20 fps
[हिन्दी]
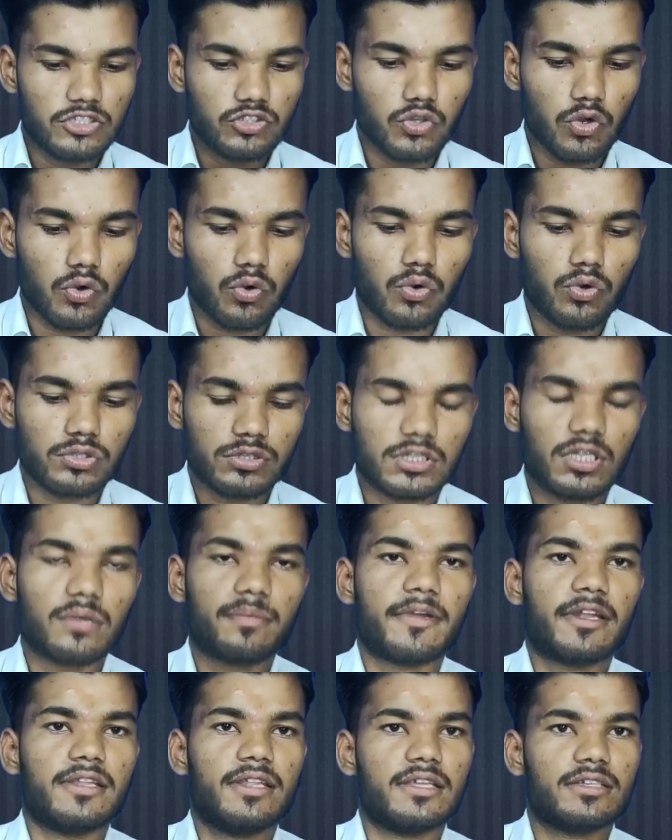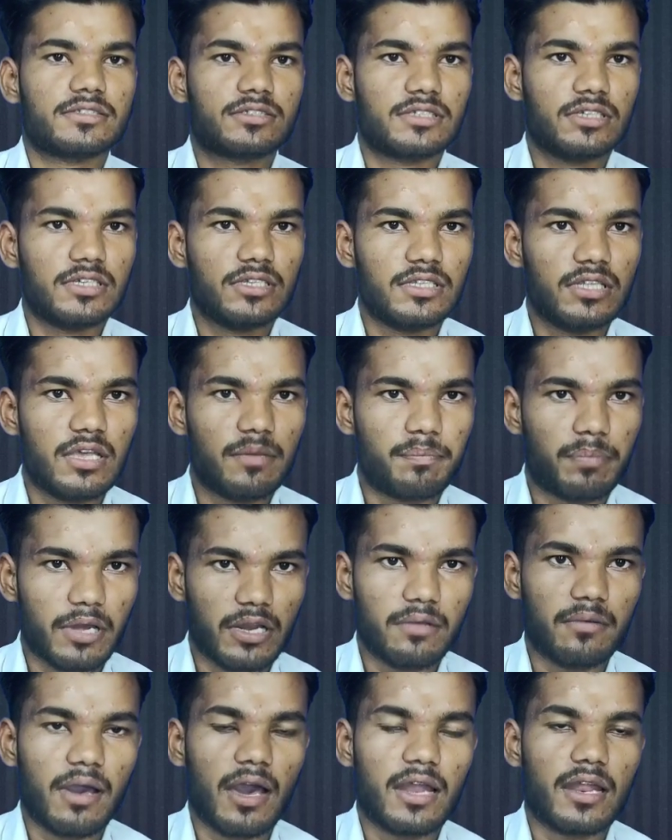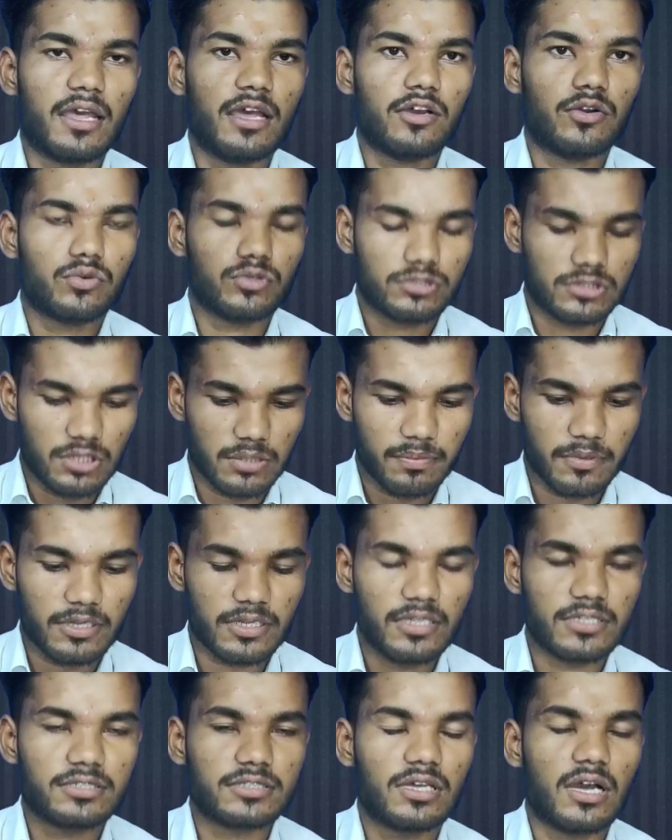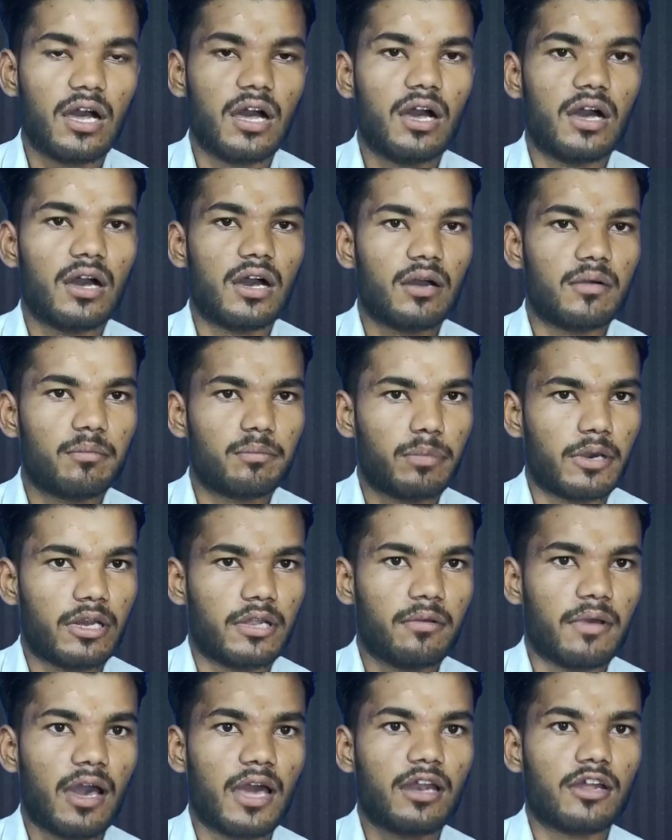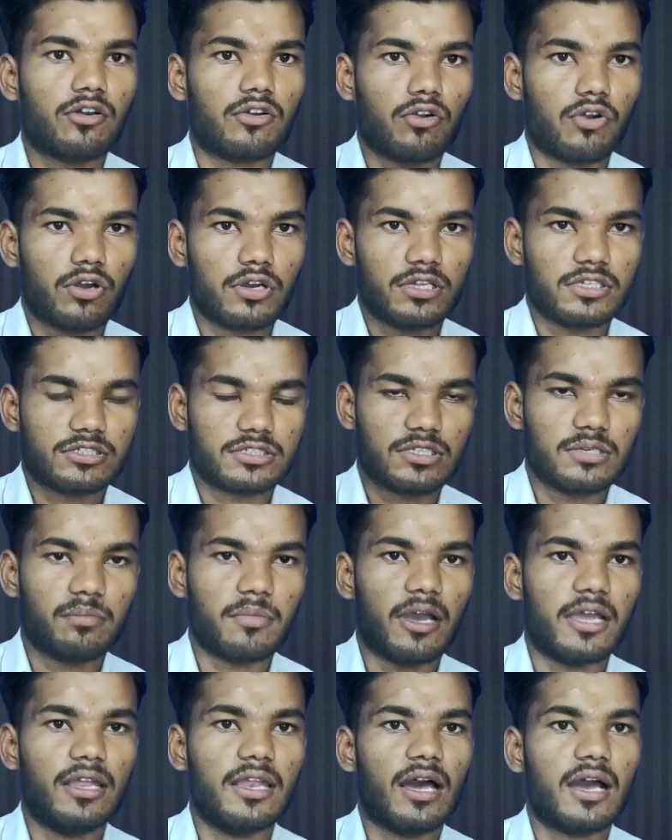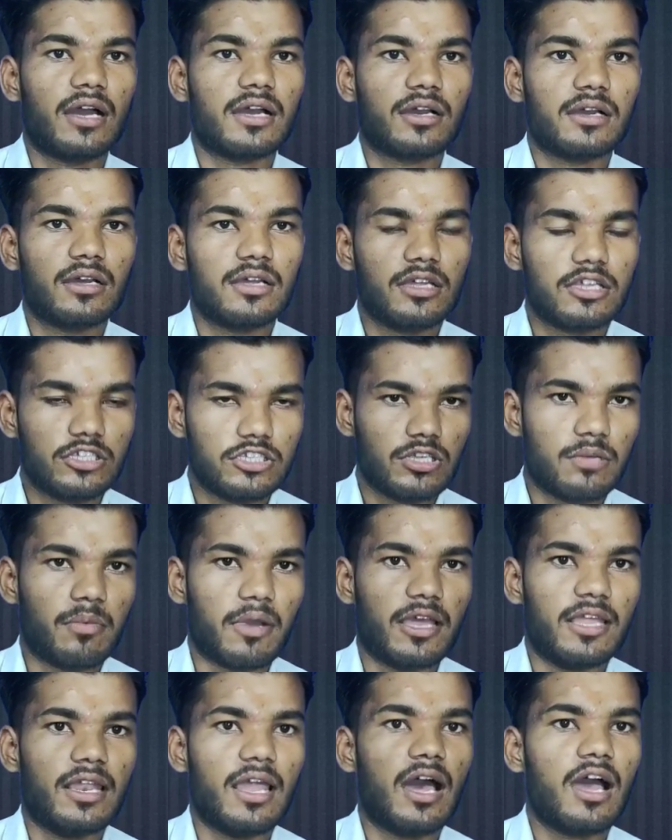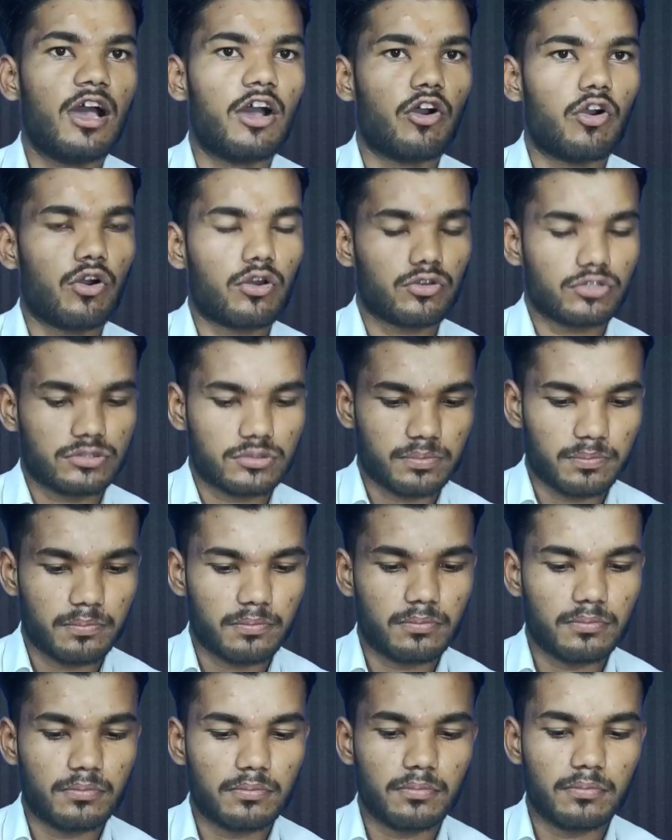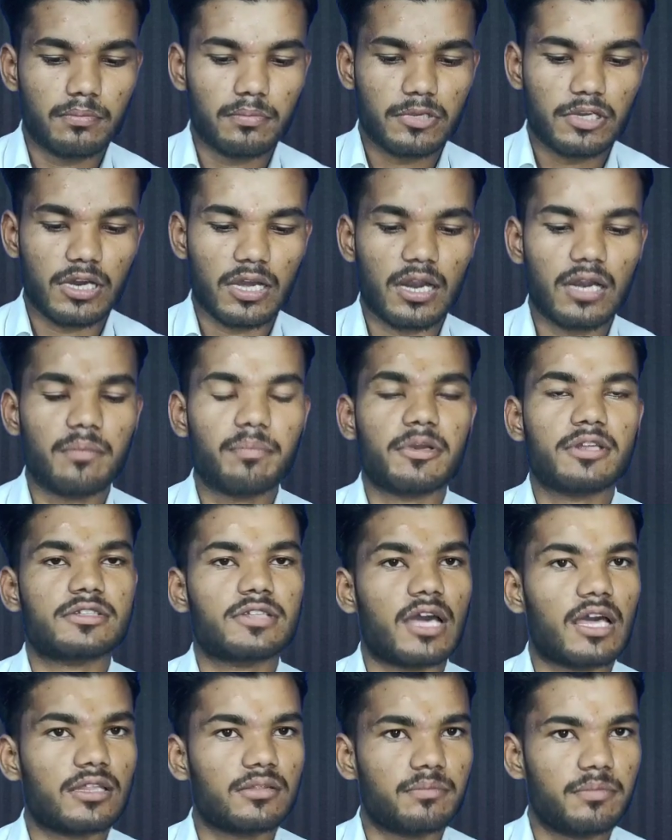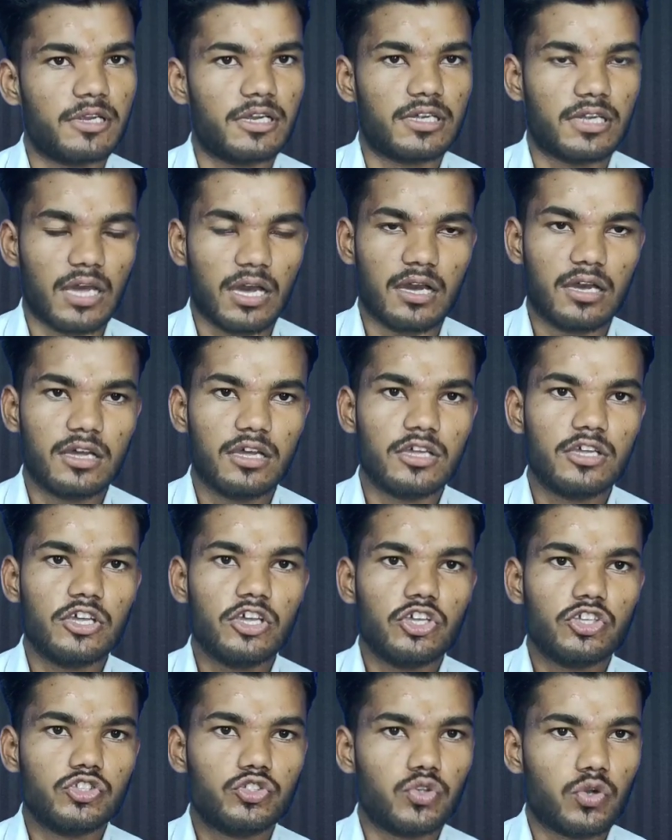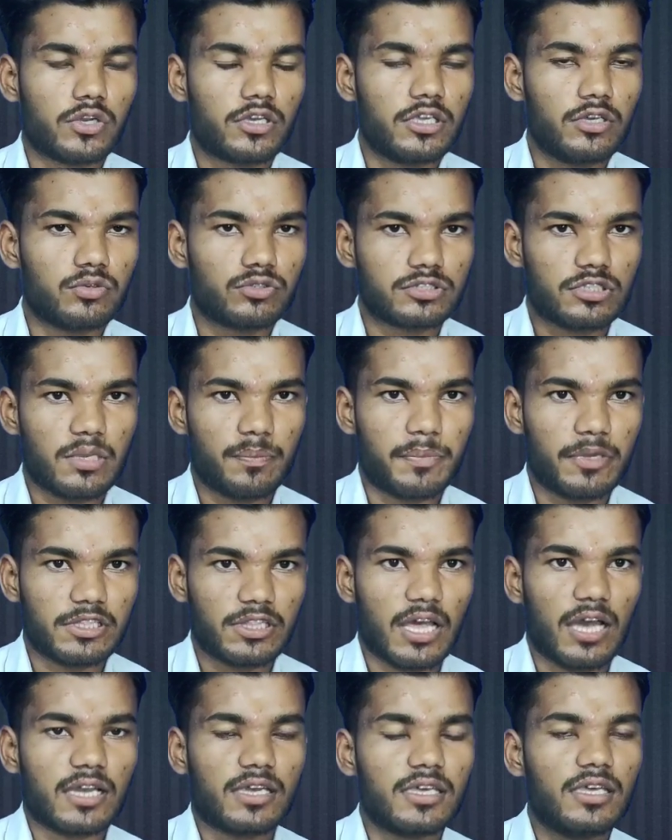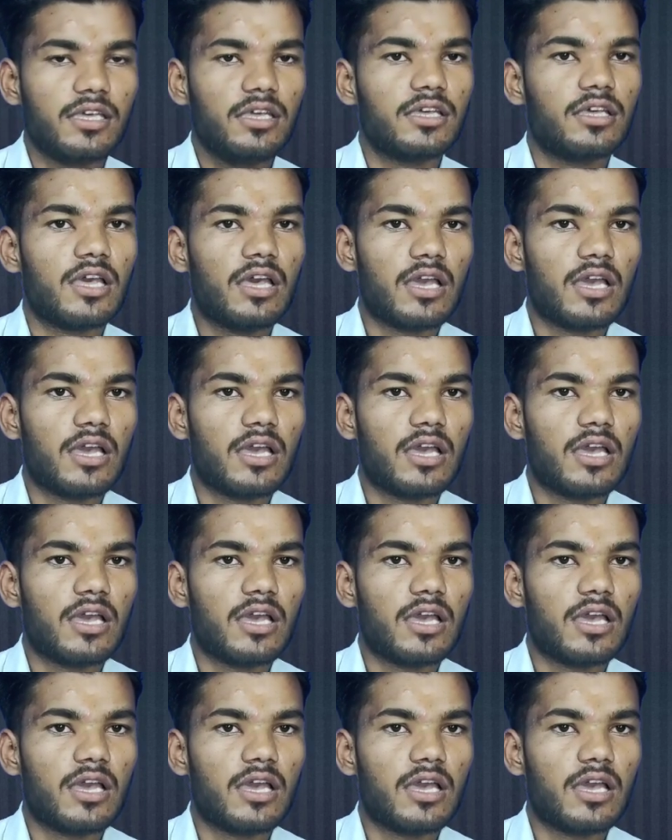जो उत्तर प्रदेश की ये परिवार है उत्तर प्रदेश का परिवार और इसकी महिला ये महिला और उस करण प्रसाद बेटा जो कि उसके पिता की